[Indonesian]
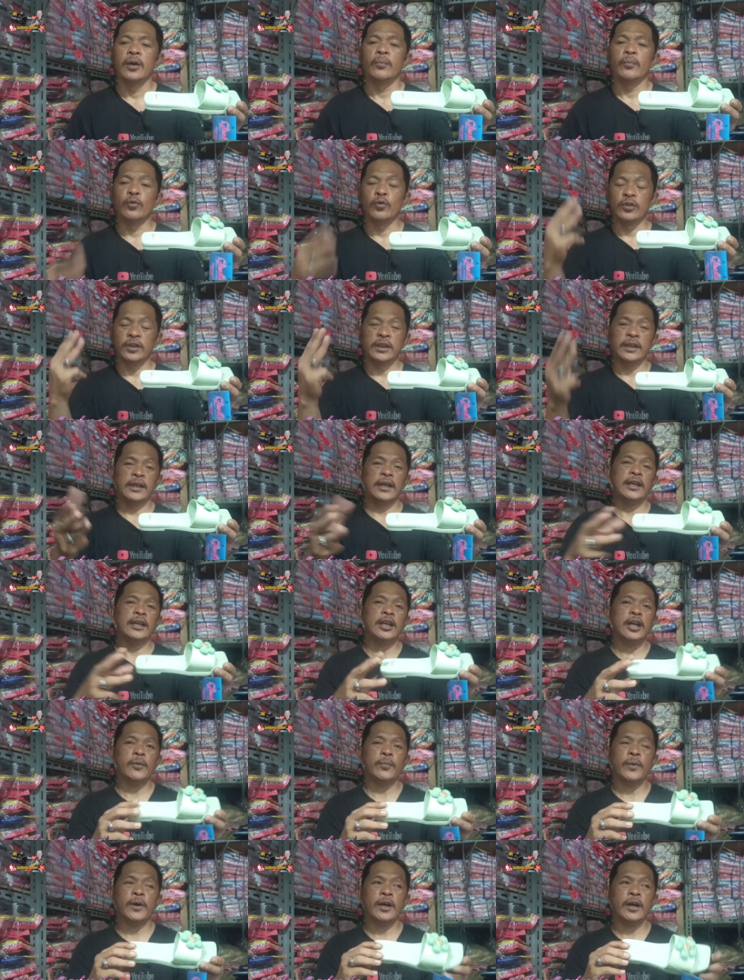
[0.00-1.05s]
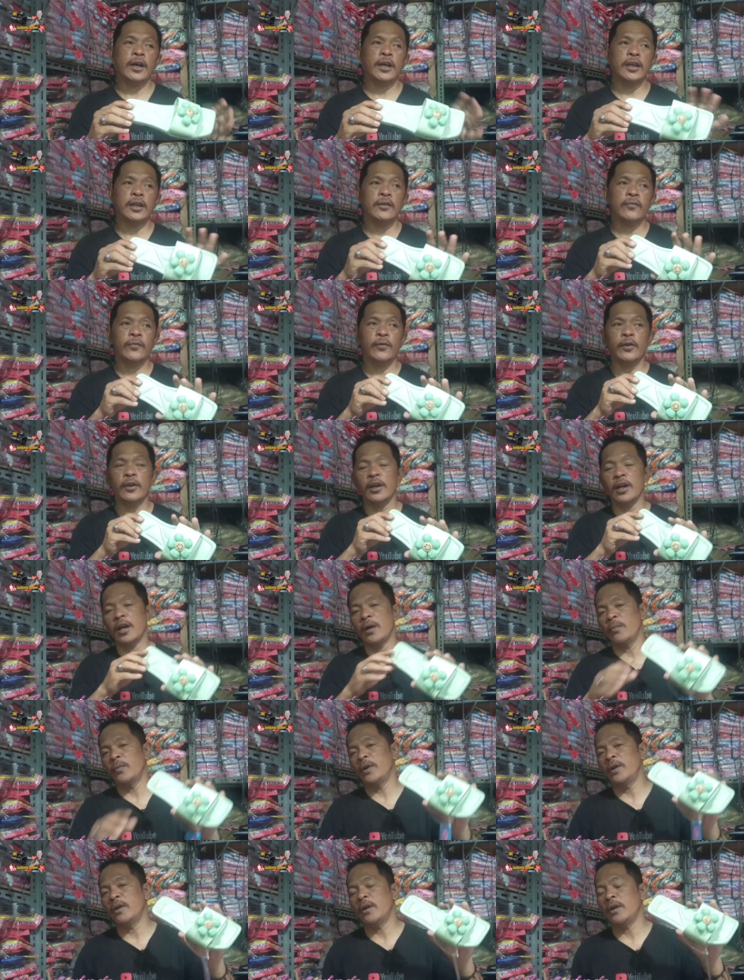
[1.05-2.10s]
Buktikan apakah info yang
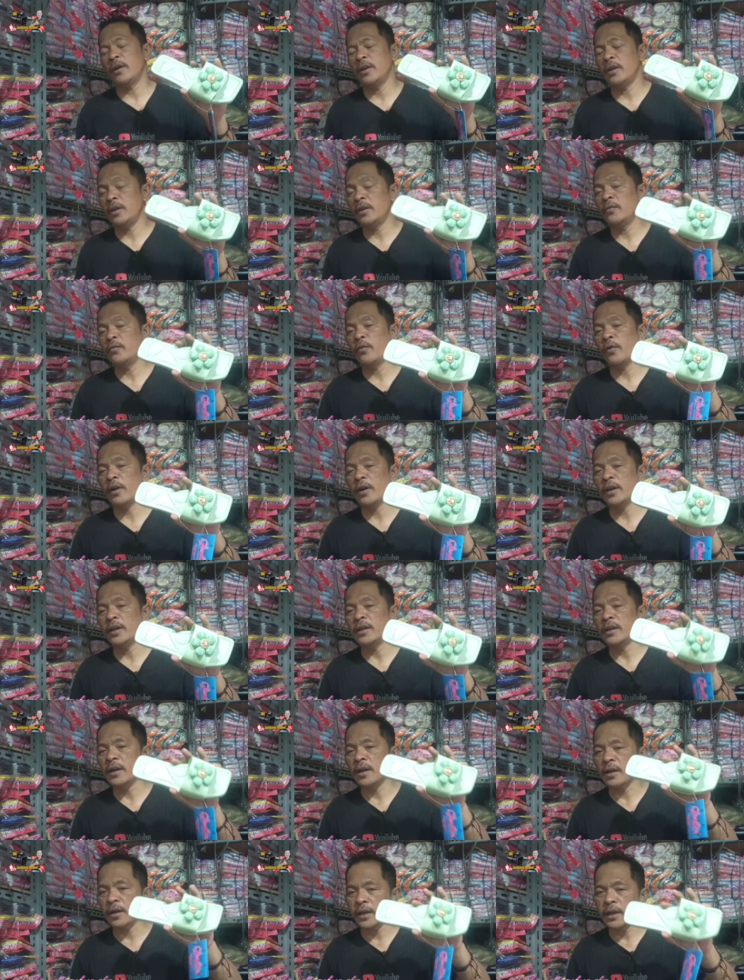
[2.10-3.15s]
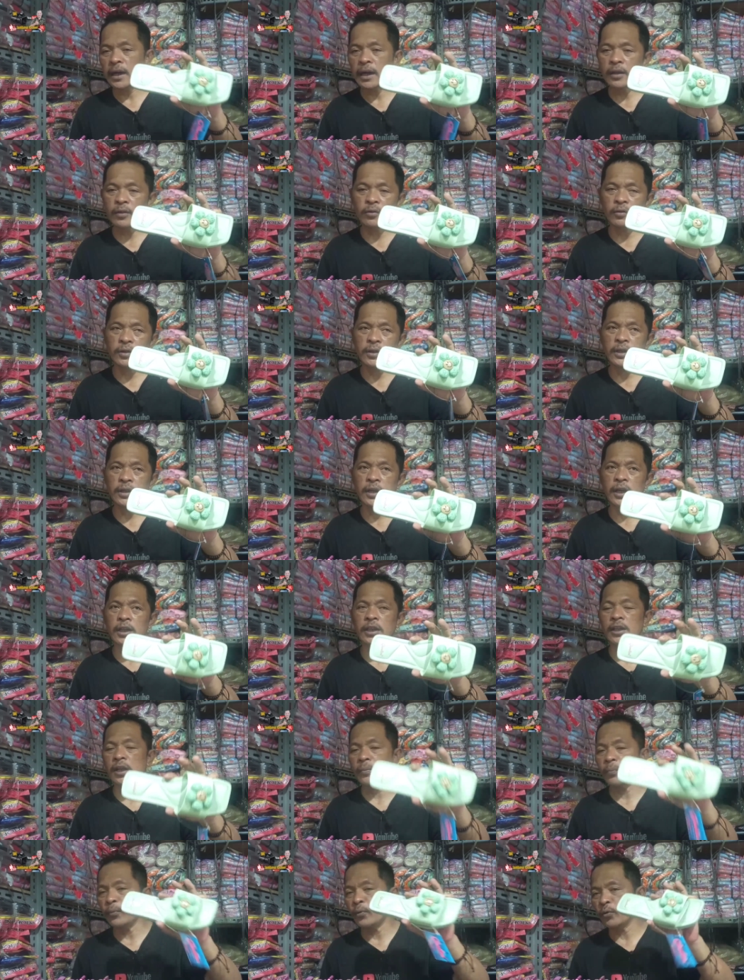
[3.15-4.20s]
kami infokan ini real atau
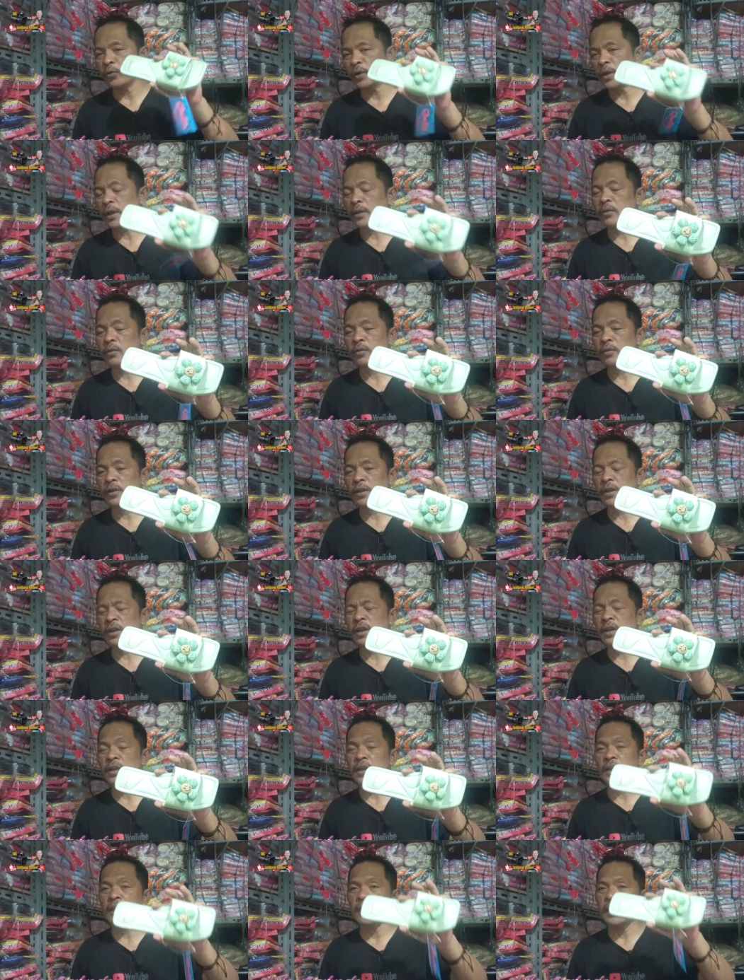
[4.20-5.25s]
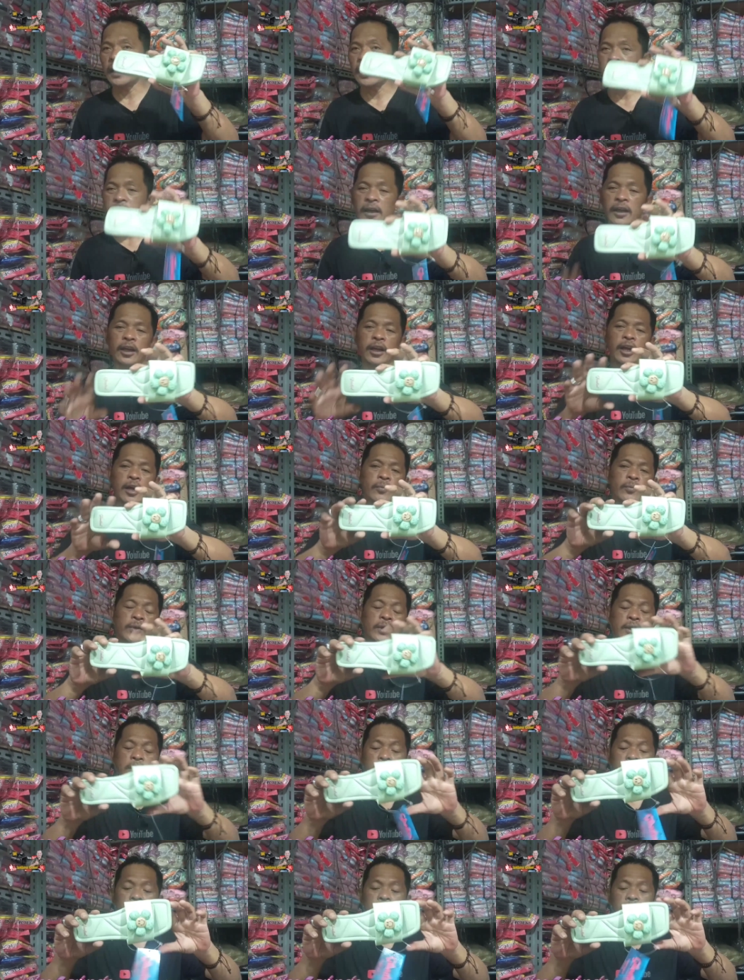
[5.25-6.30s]
tidak, terbukti atau tidak dengan harga yang kami